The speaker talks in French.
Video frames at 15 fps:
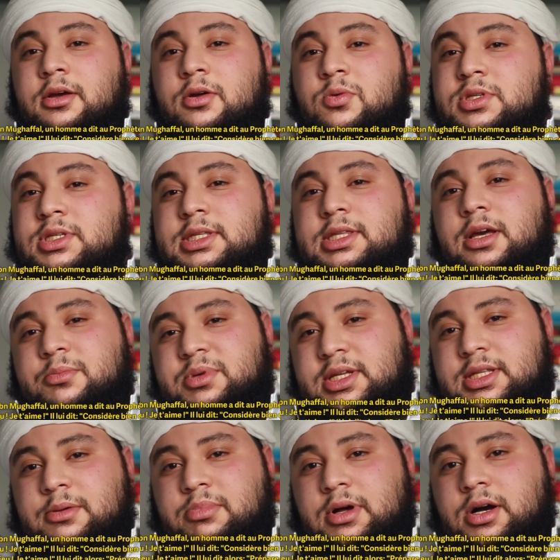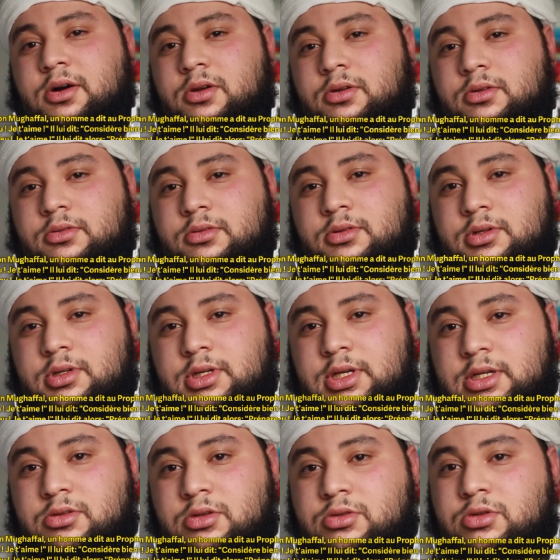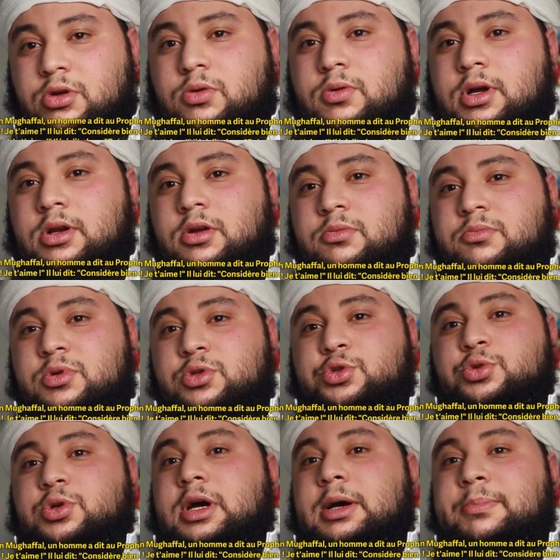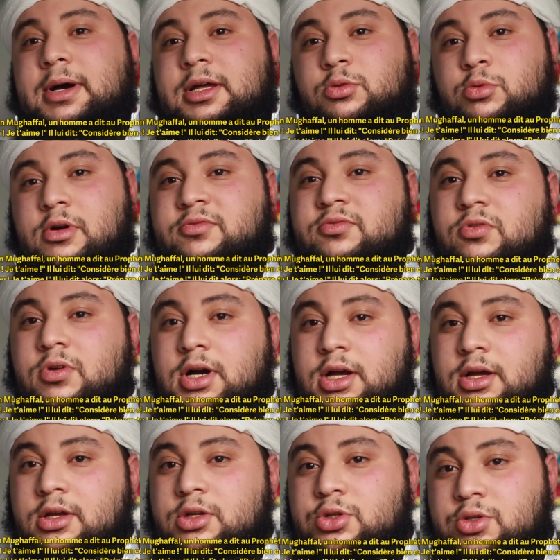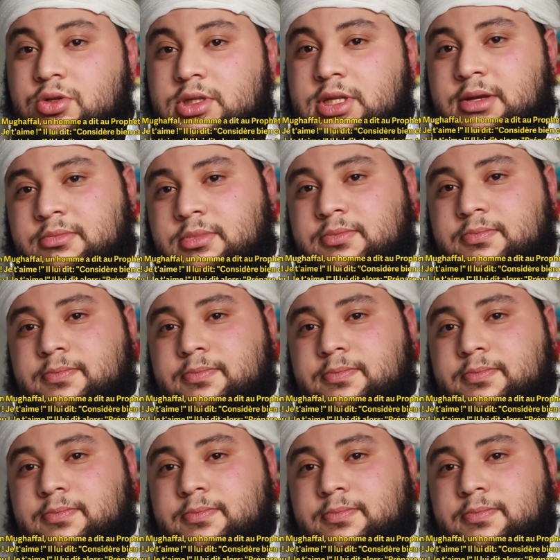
Considère bien ta parole. Et ce sur quoi l'homme jura par trois fois Je t'aime.